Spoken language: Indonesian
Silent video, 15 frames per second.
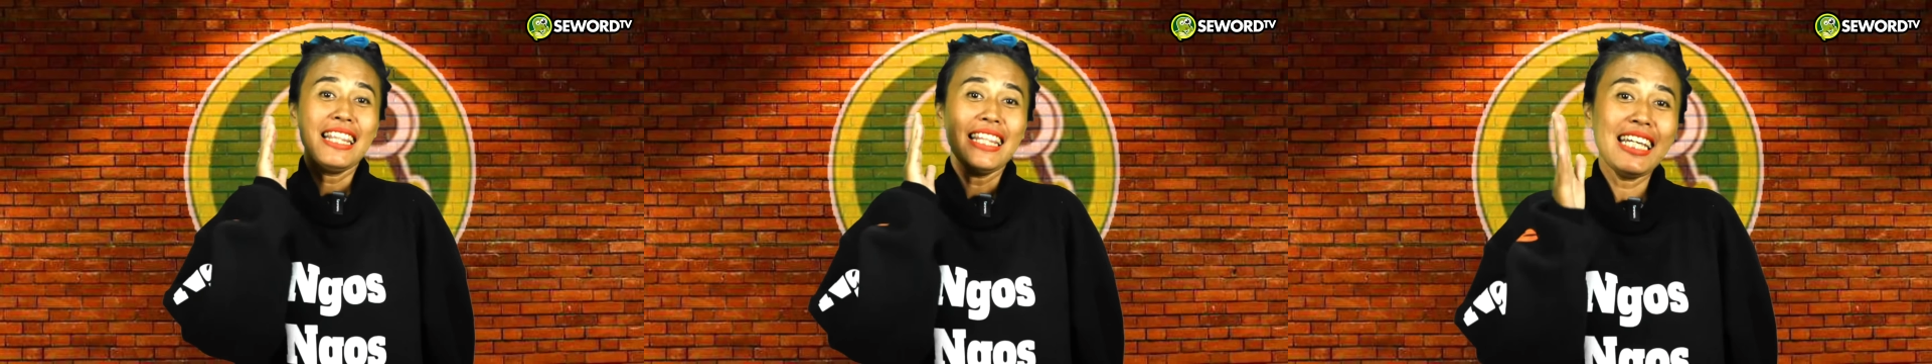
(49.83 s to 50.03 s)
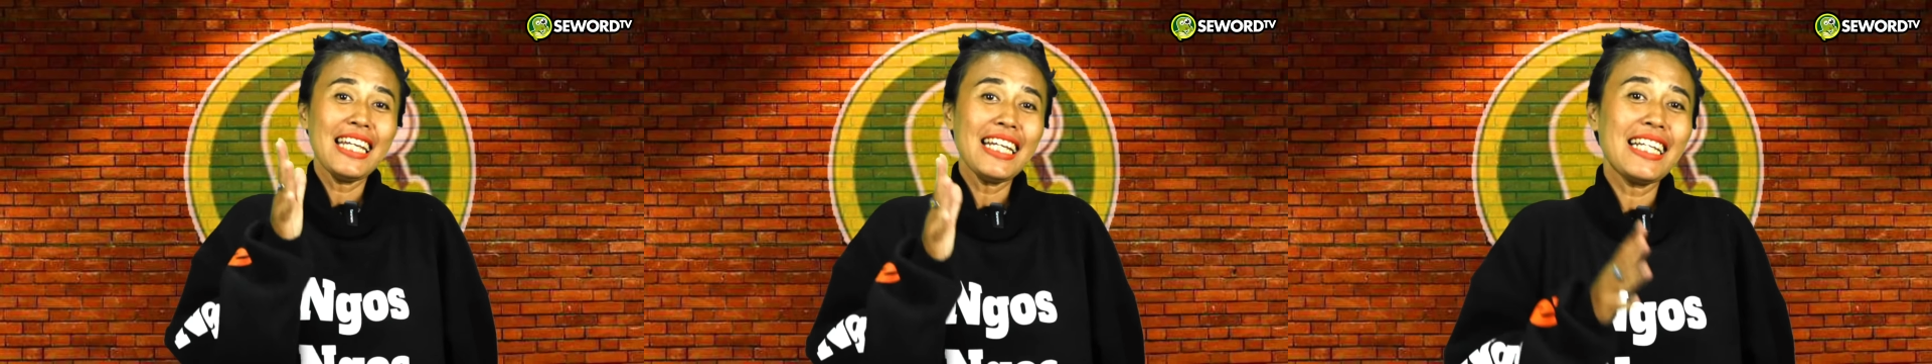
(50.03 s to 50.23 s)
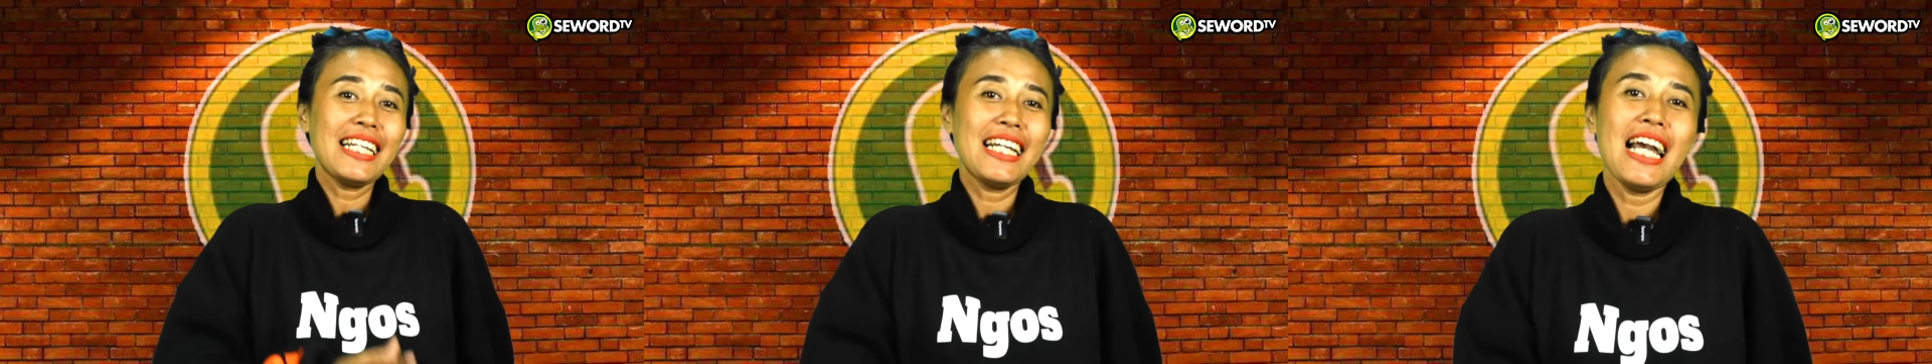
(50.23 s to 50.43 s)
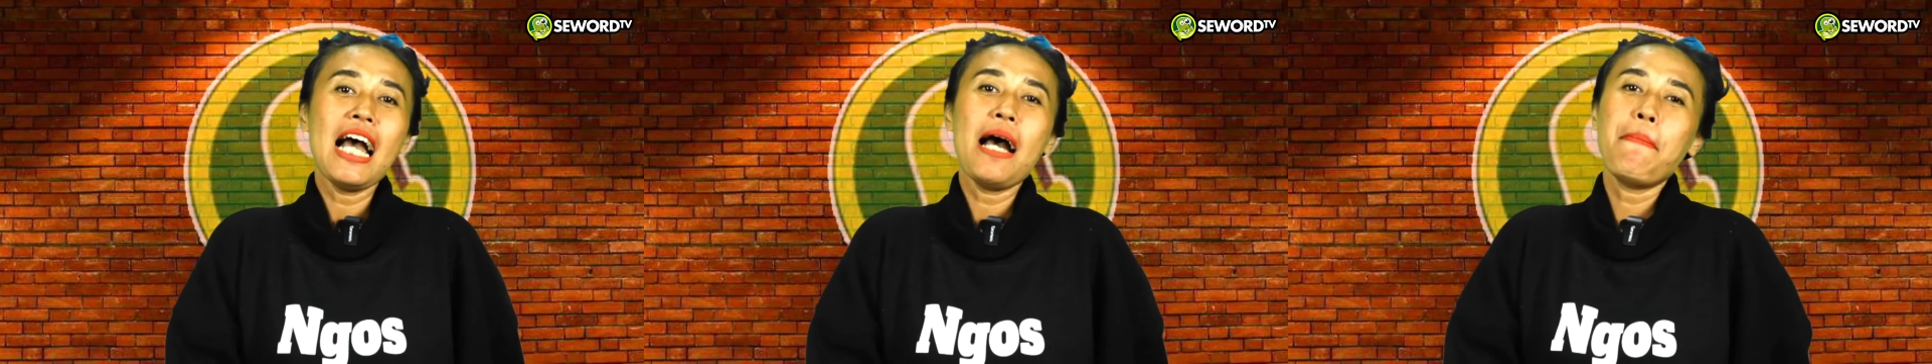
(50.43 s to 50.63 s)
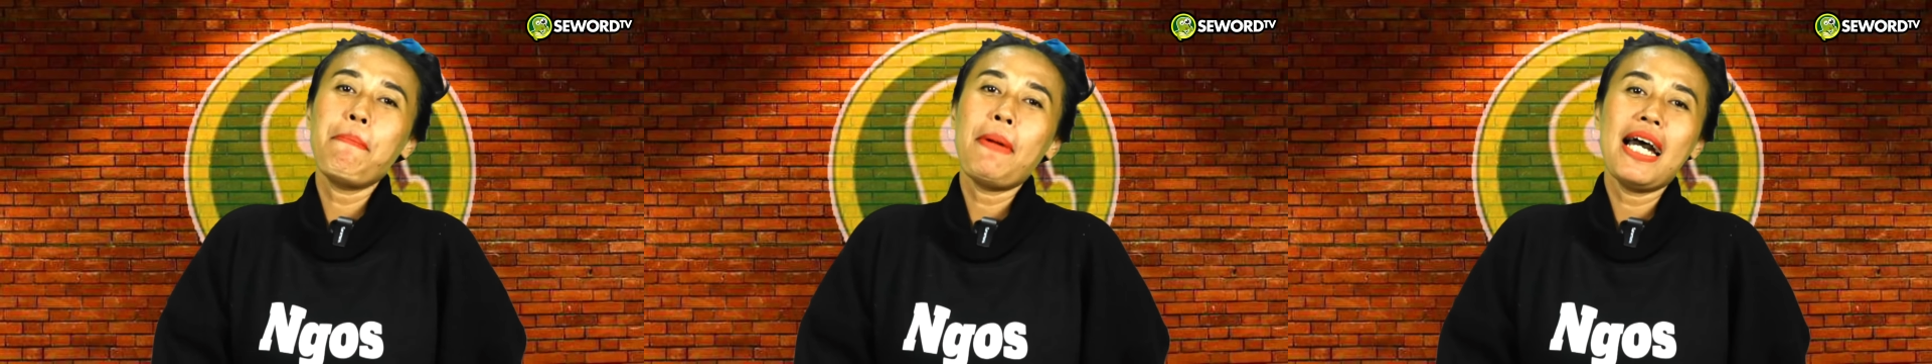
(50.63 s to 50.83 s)

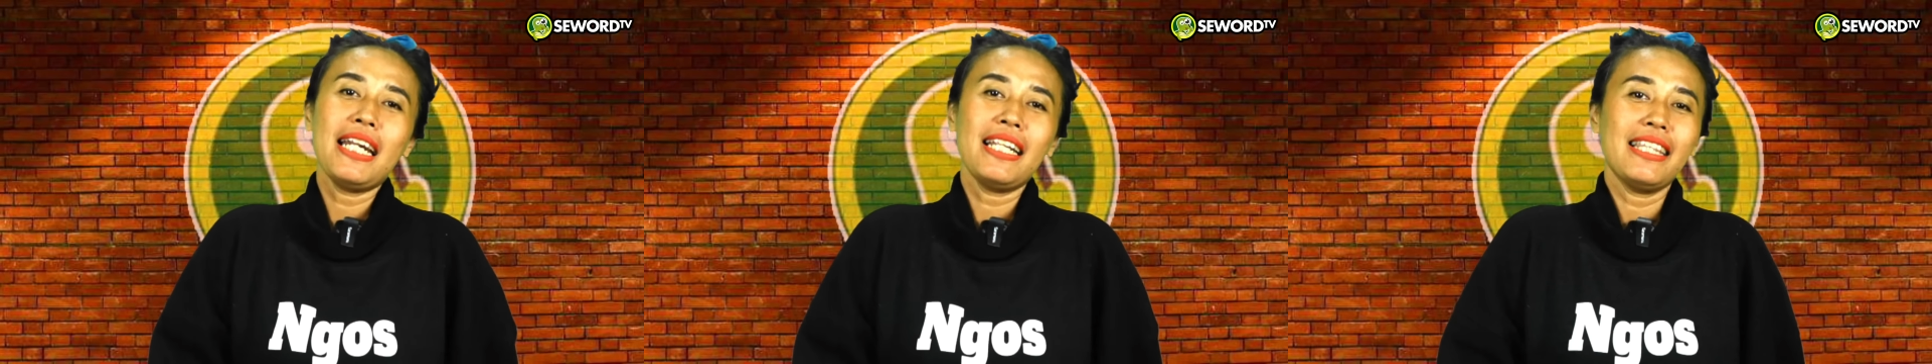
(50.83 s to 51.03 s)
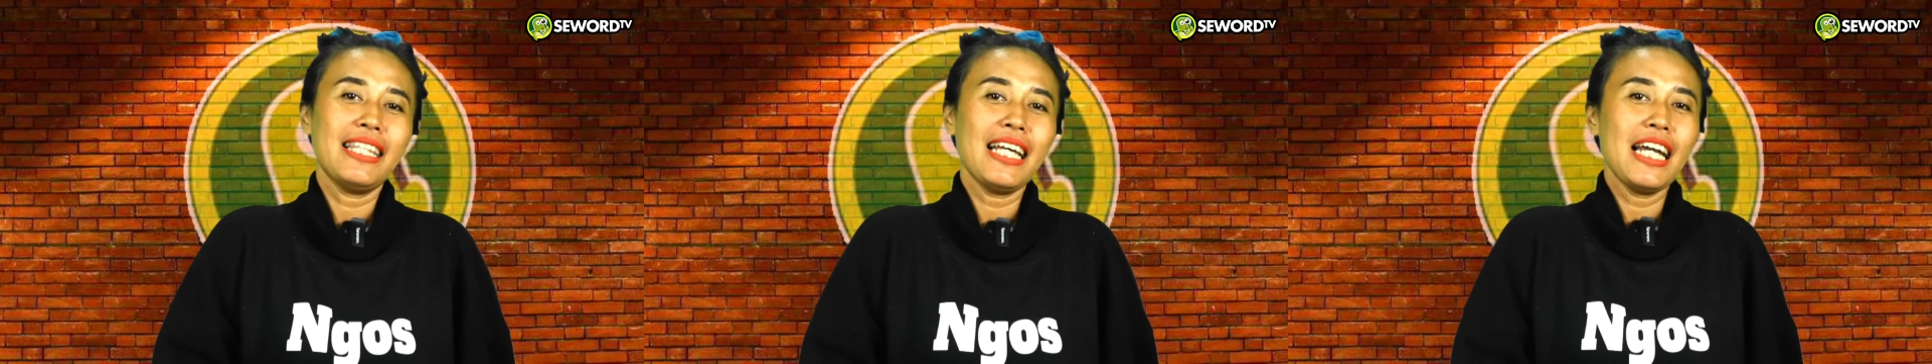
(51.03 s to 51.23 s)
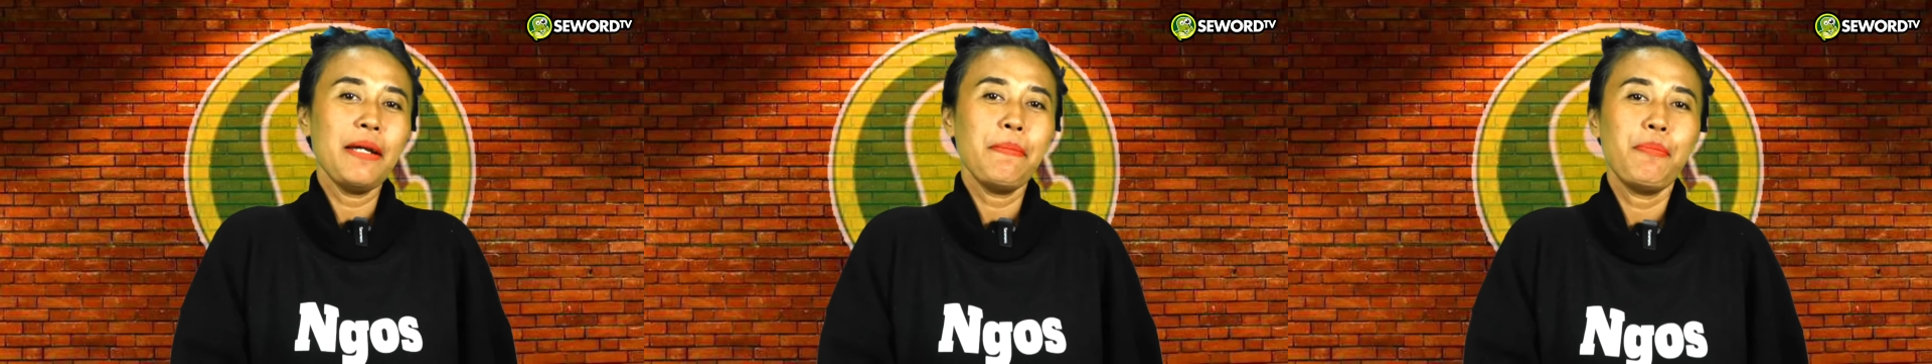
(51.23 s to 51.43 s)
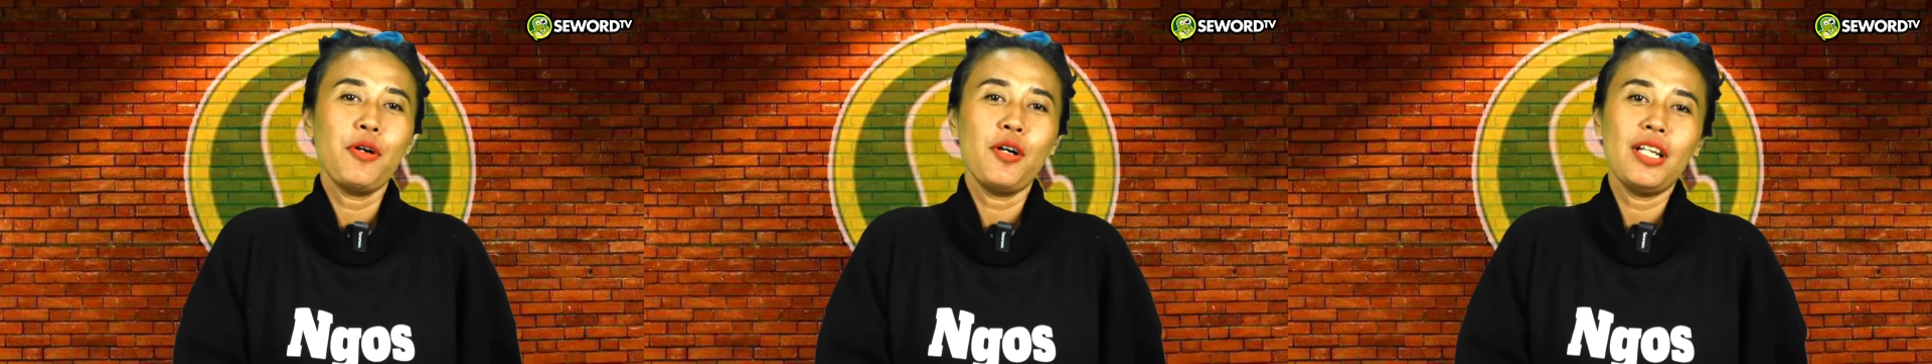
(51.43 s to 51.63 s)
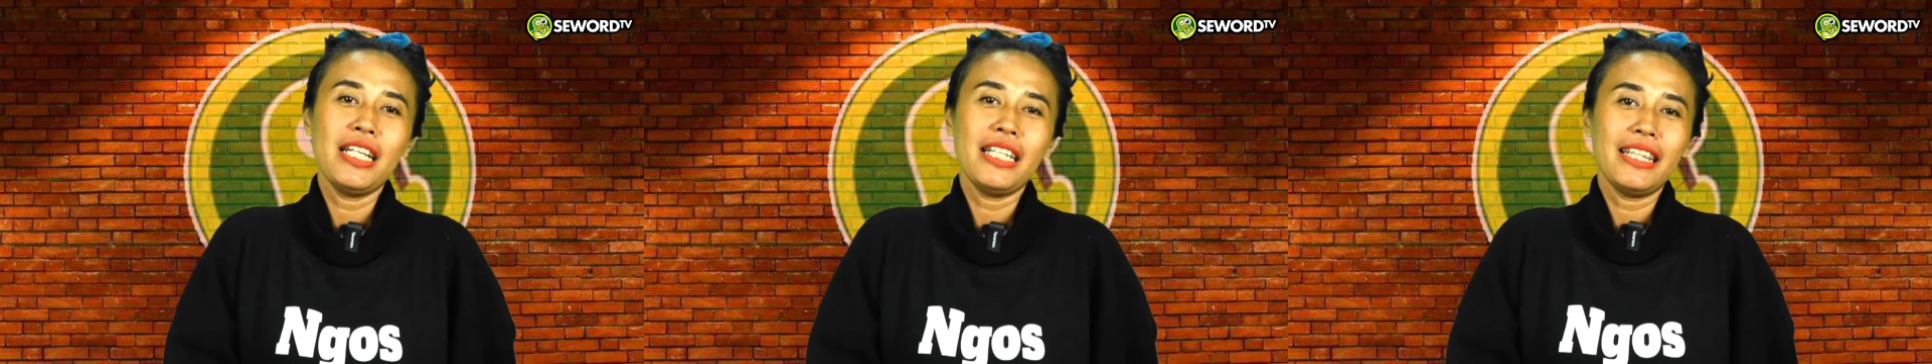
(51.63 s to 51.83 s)
tiga partai
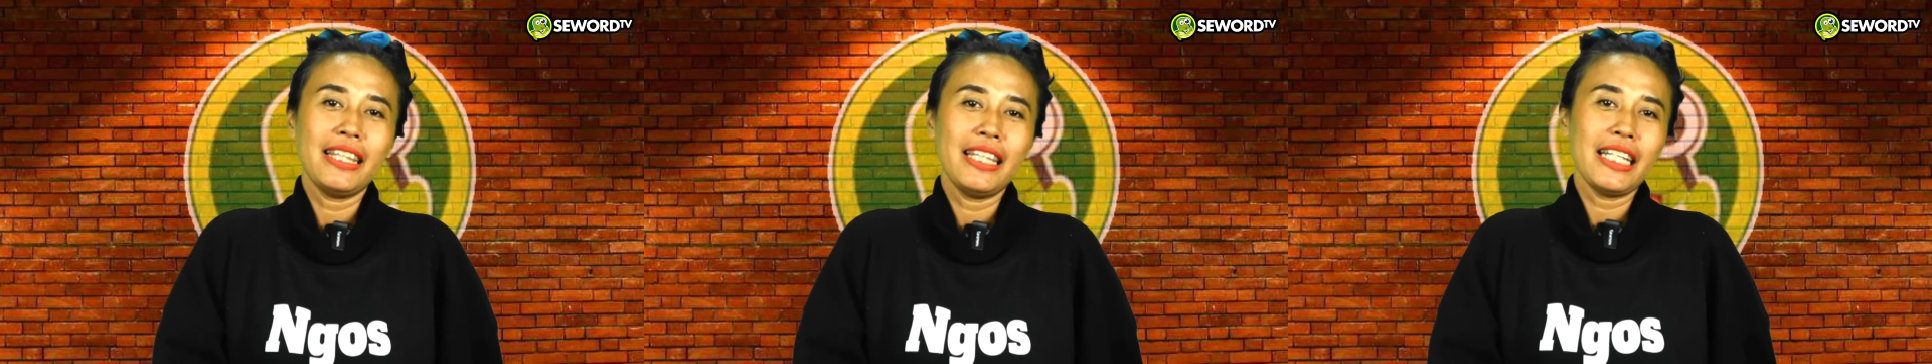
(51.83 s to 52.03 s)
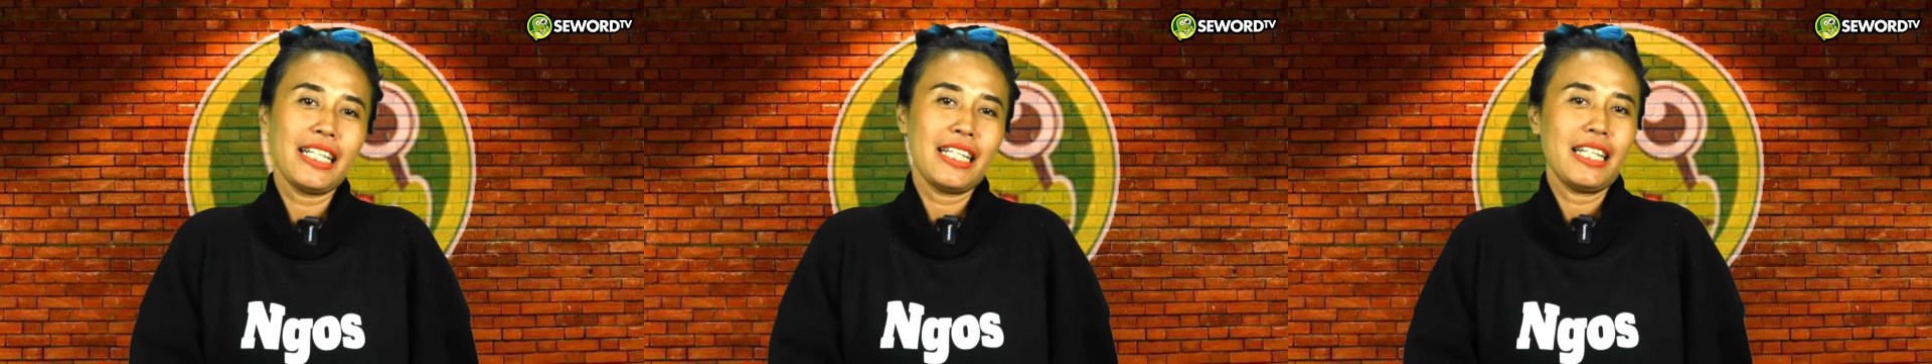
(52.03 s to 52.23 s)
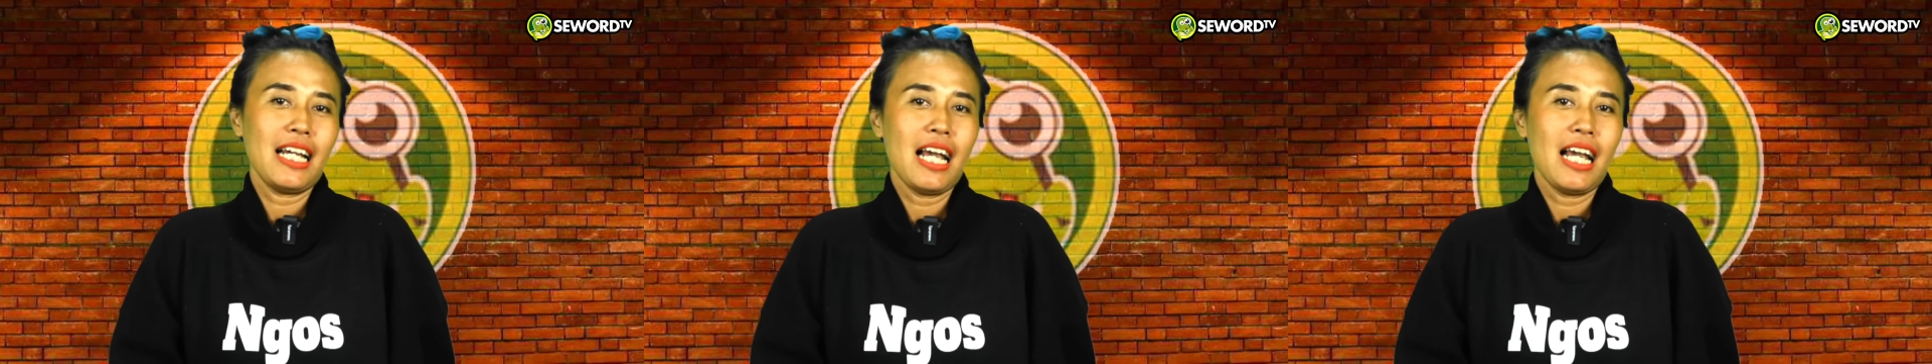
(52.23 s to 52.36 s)
politik